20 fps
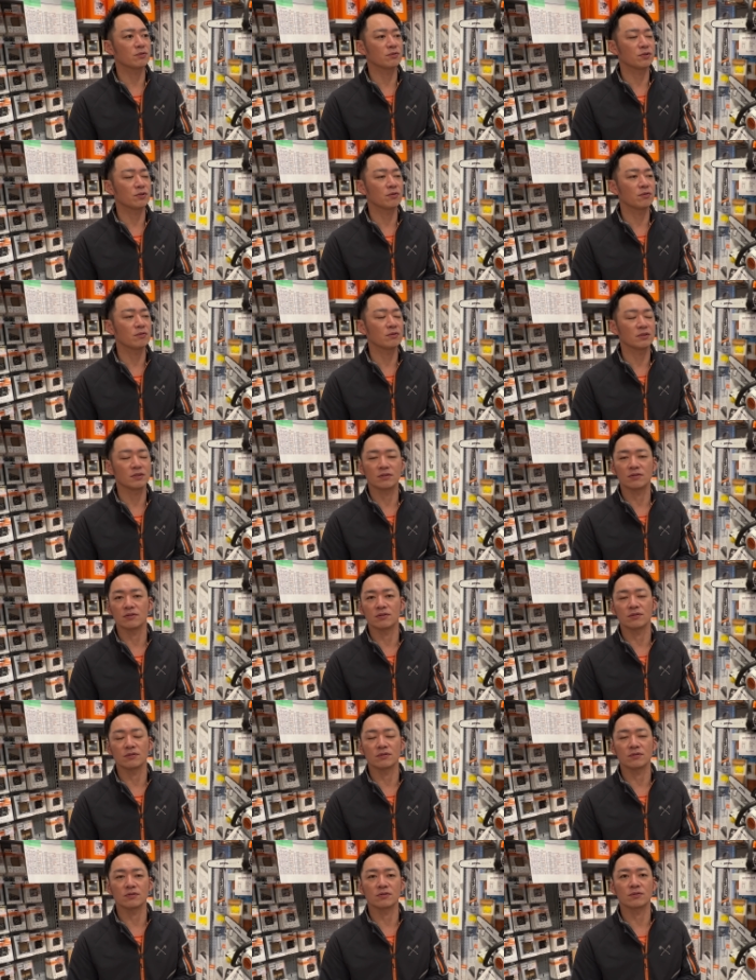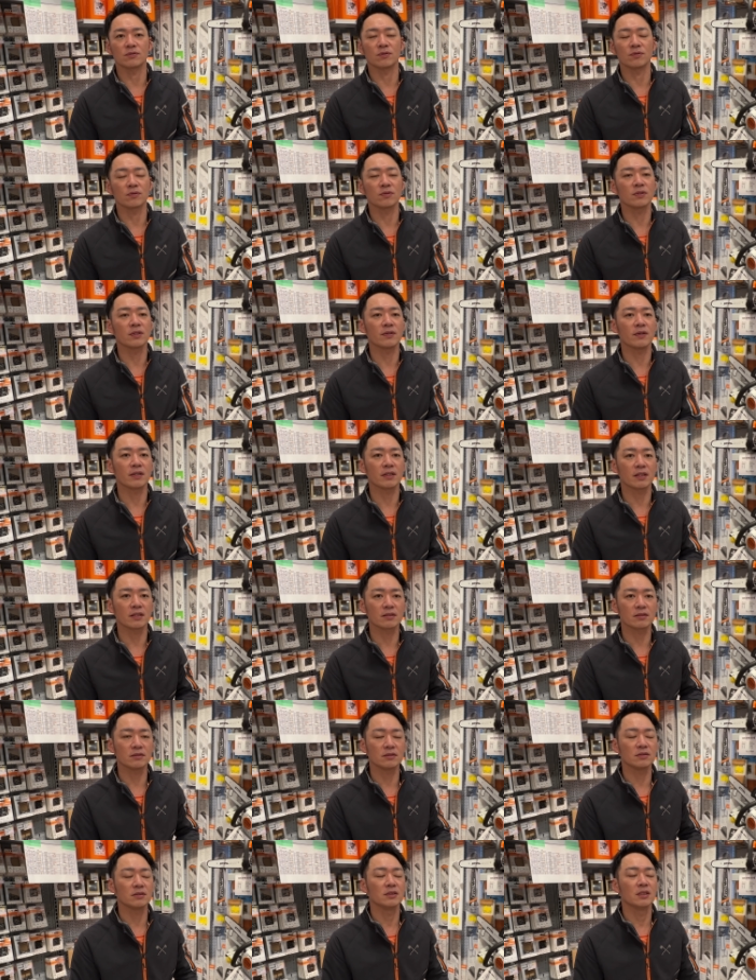をにほんにすることではな
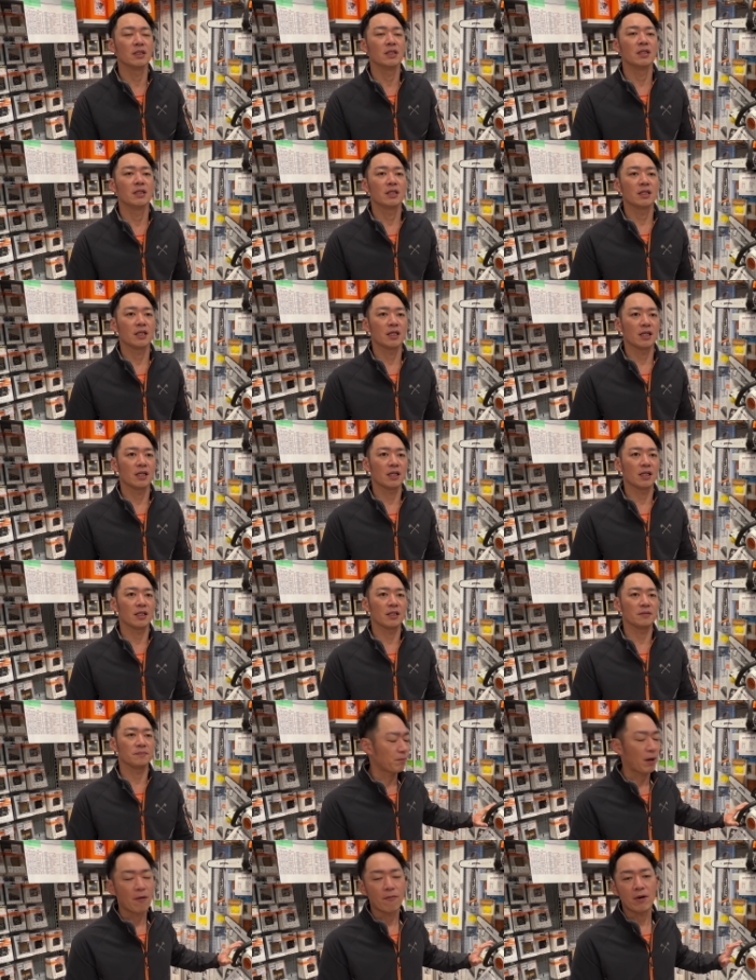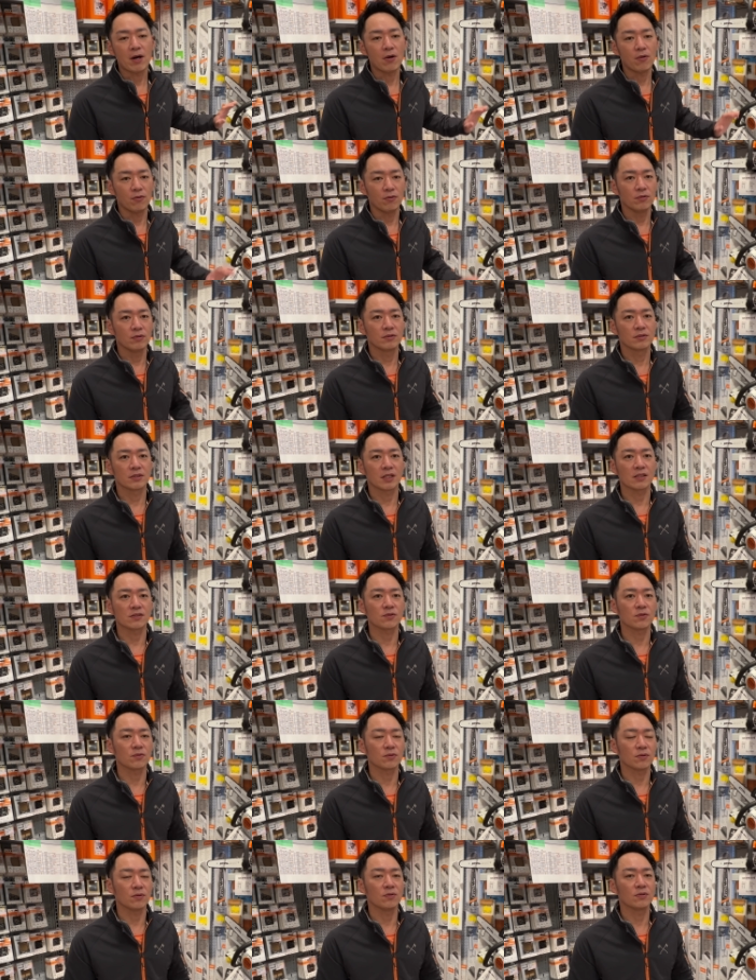く、えー、パワーを出
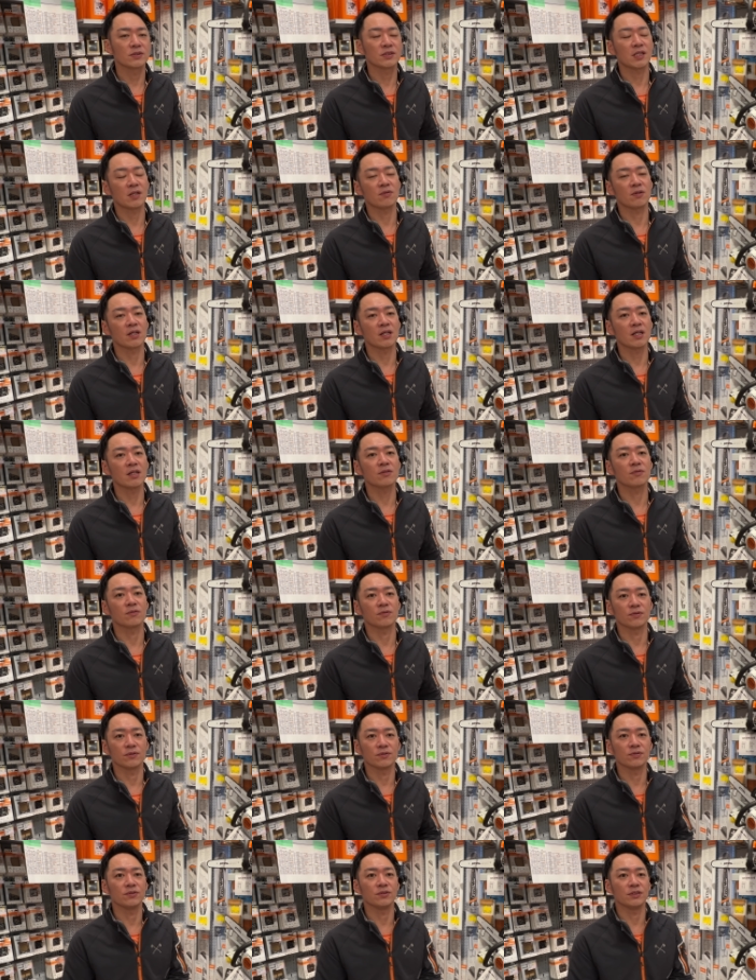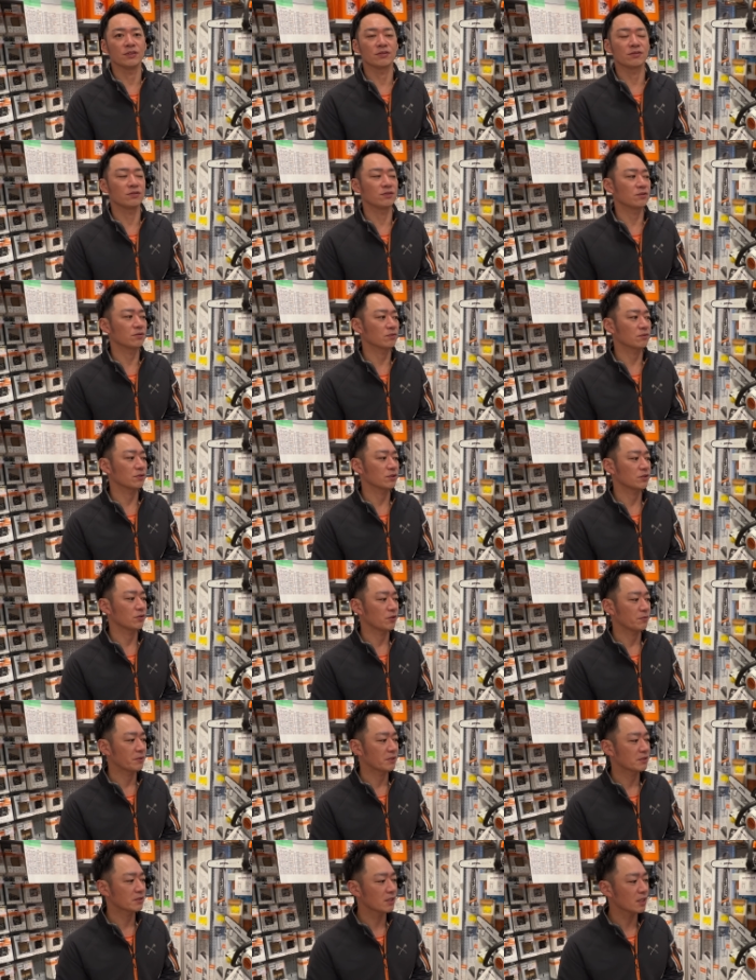そうとしたのかなというふうに推測しており
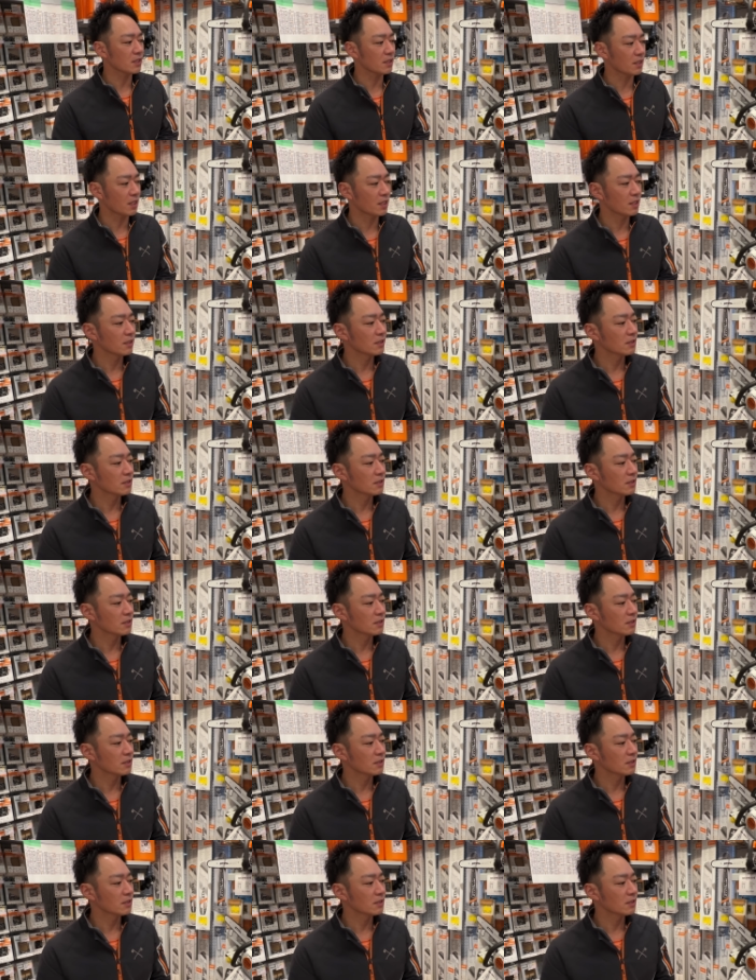ます。ただね、